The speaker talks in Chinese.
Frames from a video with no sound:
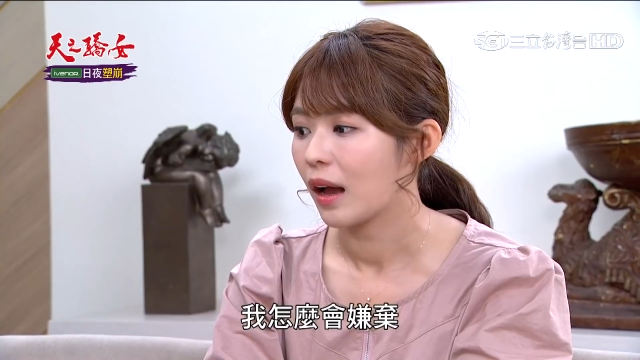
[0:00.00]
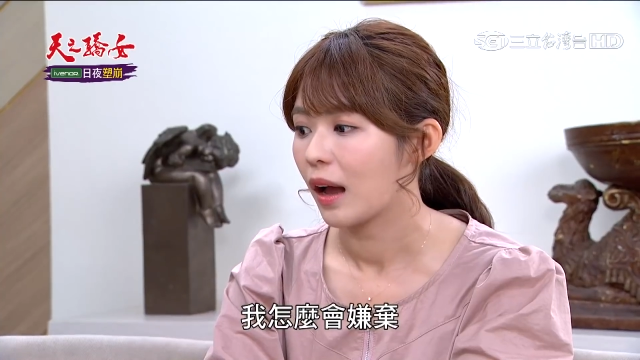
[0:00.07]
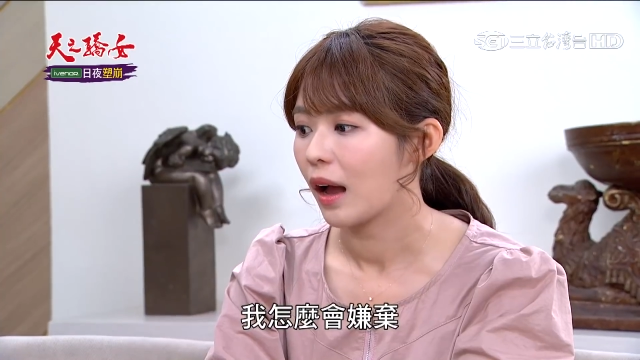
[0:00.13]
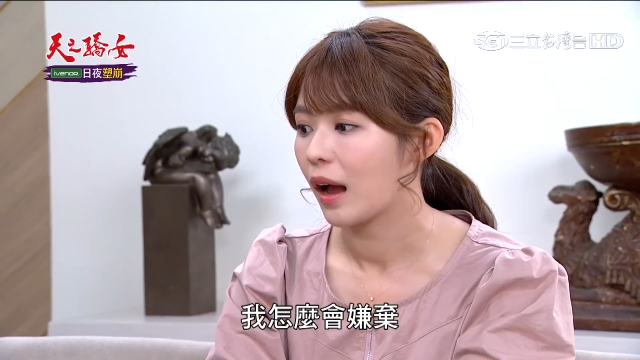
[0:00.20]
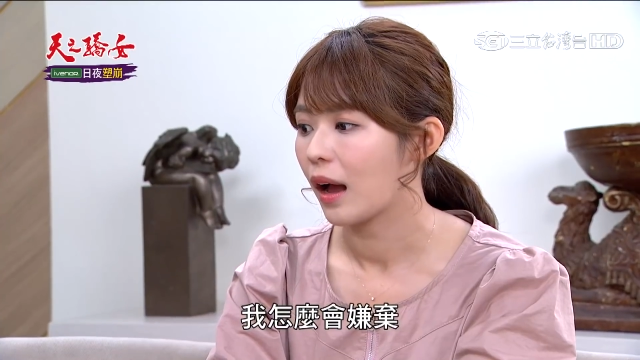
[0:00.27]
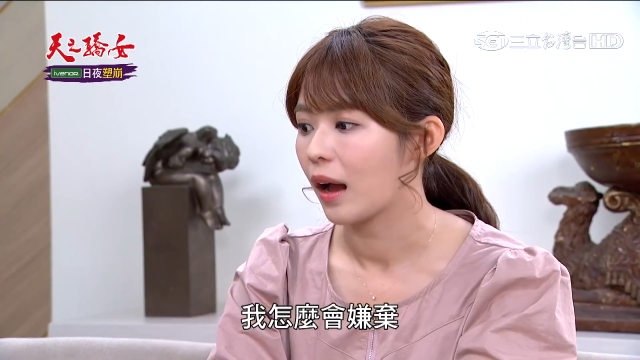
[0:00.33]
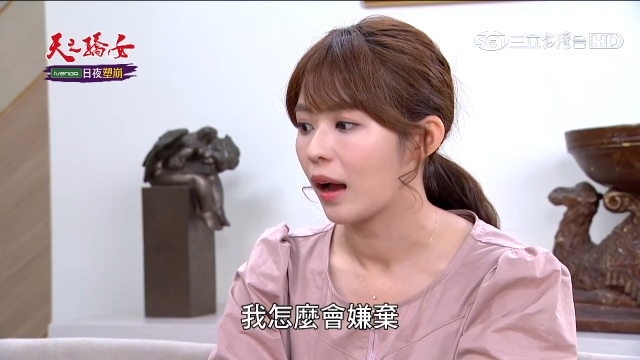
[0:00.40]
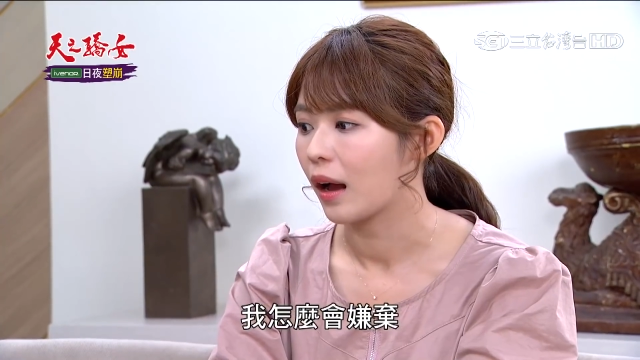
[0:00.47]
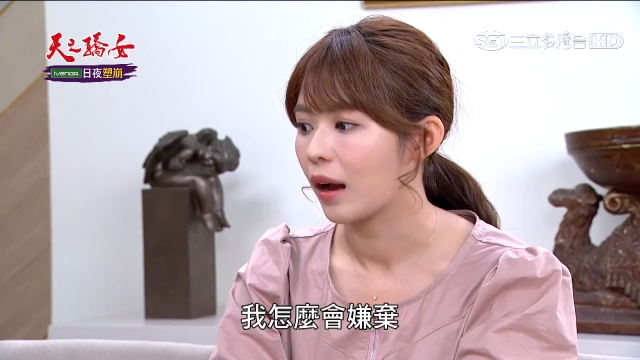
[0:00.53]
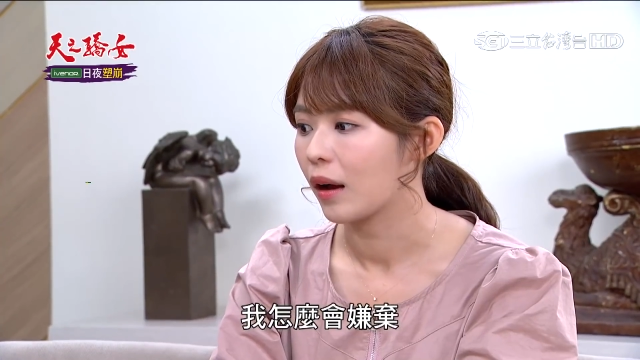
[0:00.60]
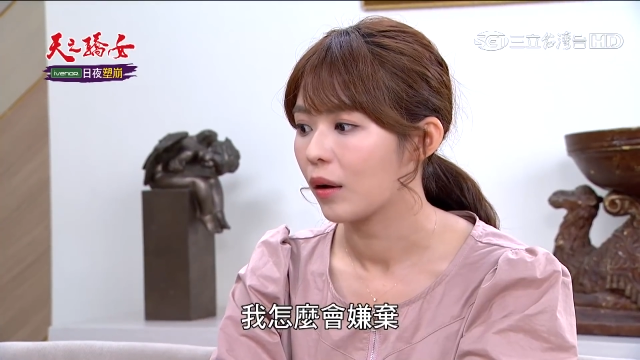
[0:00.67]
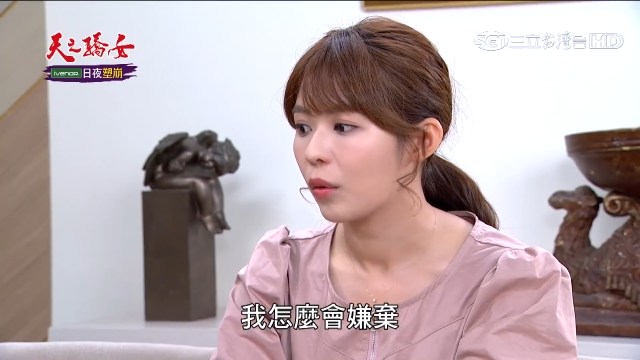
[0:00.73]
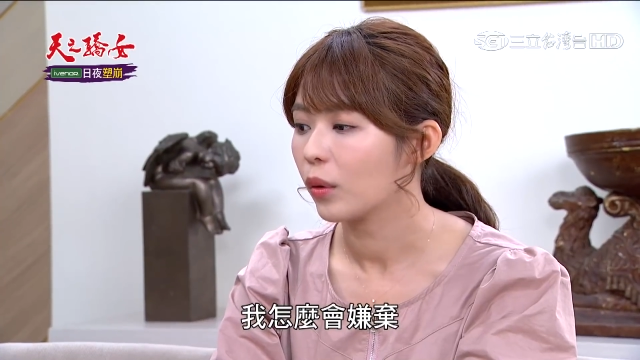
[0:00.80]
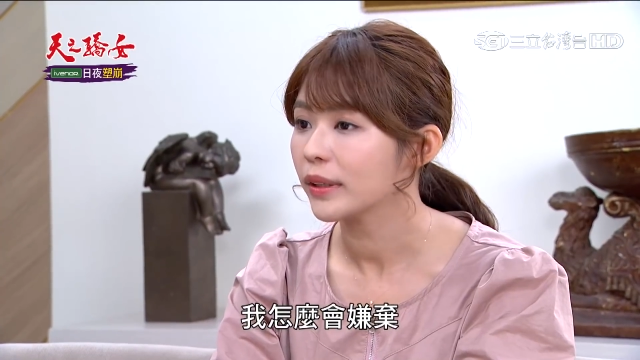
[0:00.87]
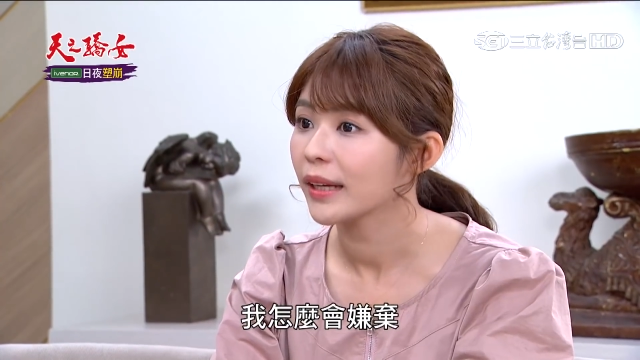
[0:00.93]

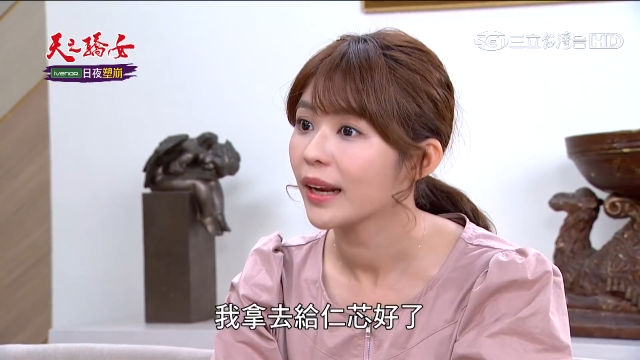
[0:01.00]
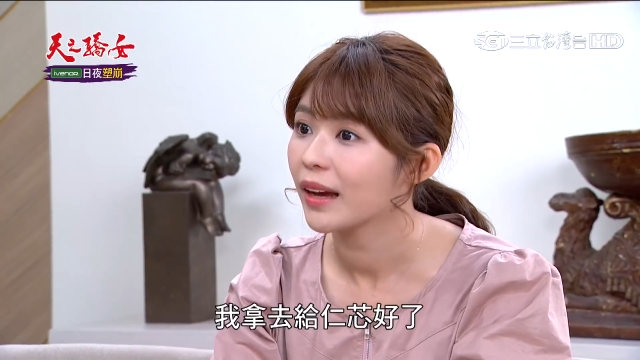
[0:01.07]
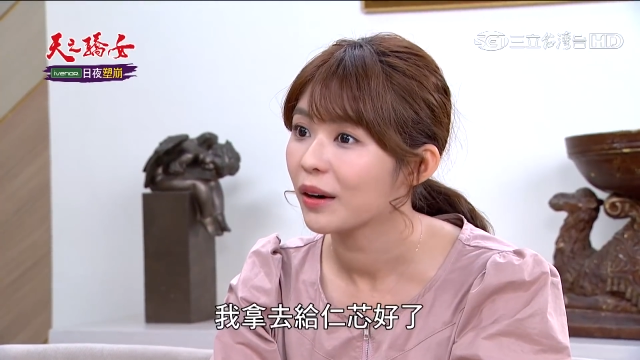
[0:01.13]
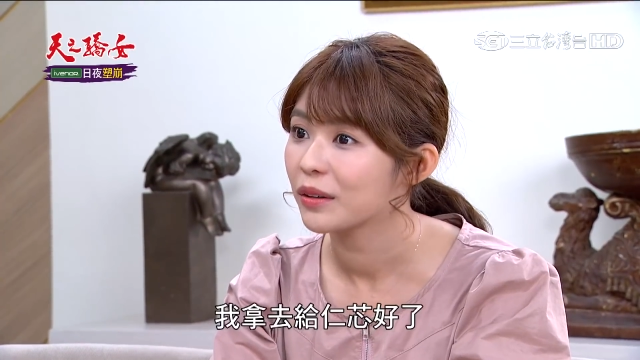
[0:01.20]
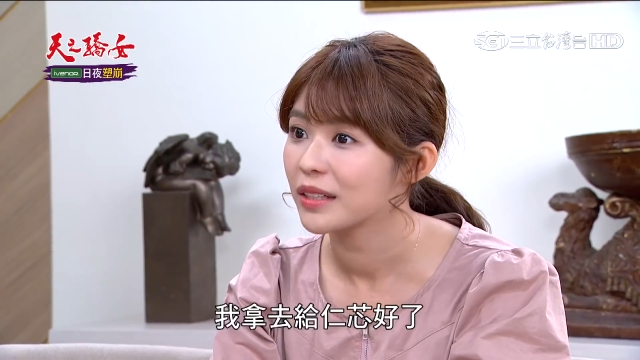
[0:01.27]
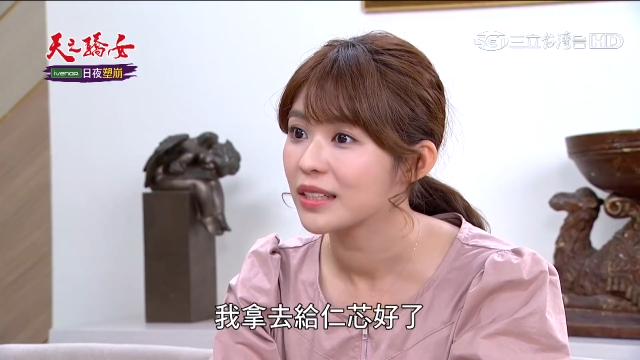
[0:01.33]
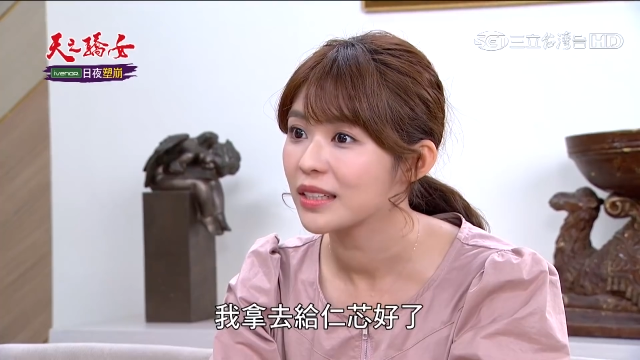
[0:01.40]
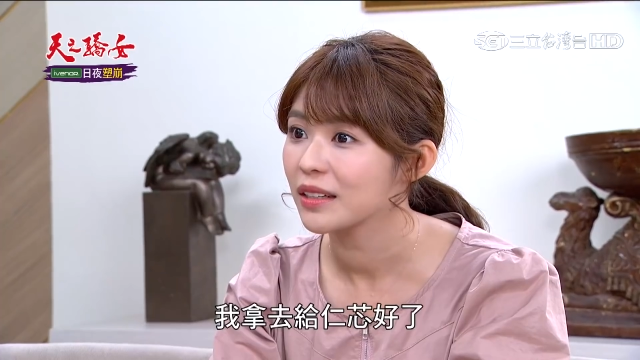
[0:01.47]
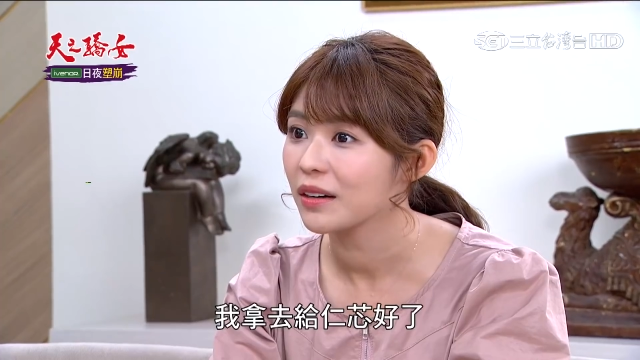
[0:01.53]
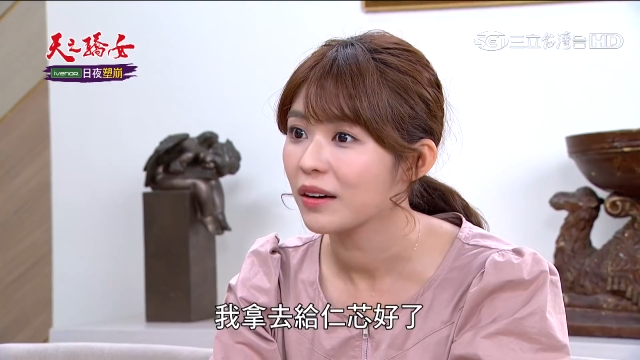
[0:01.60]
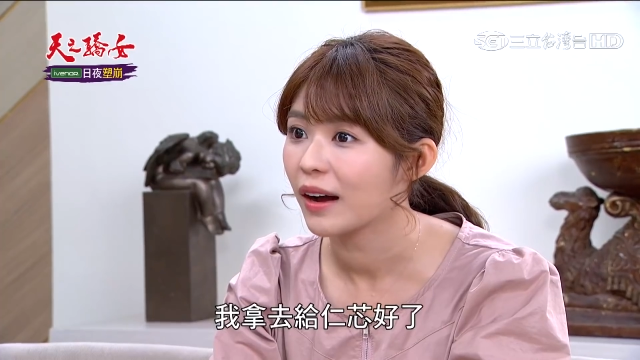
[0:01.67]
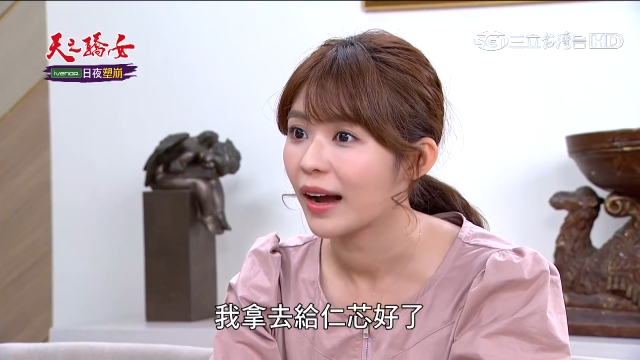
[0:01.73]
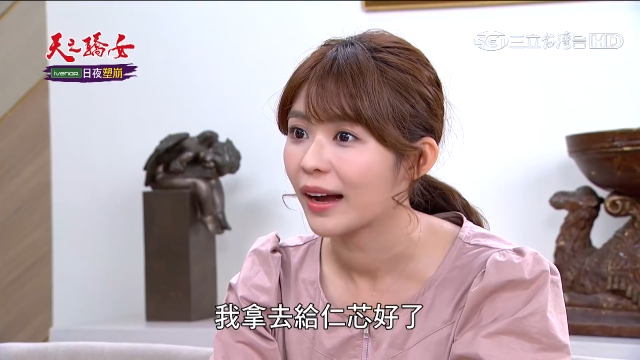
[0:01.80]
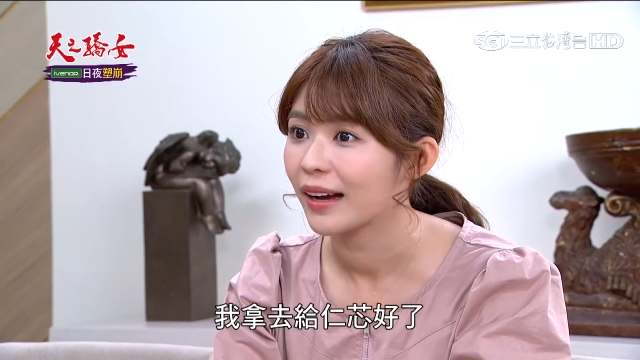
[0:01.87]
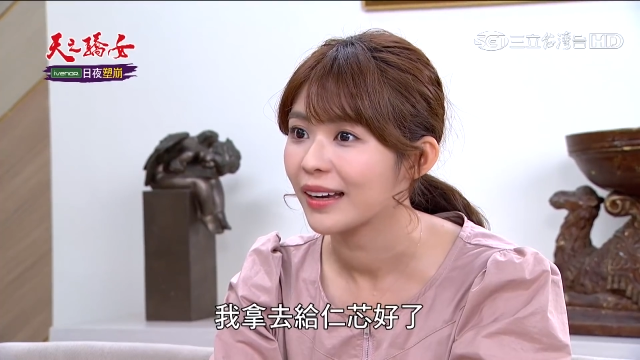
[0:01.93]
啊，我太太有人性
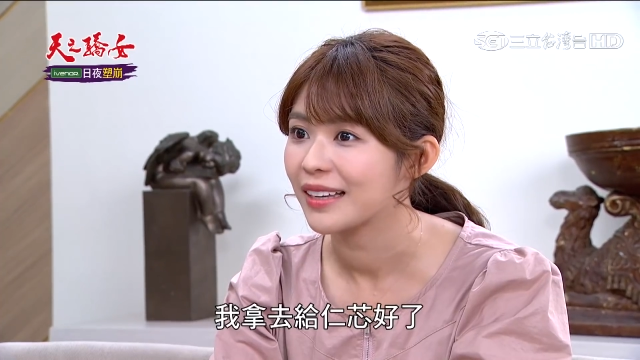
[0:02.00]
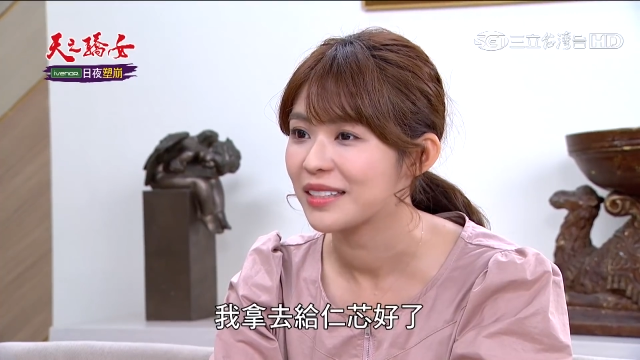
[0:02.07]
化啊，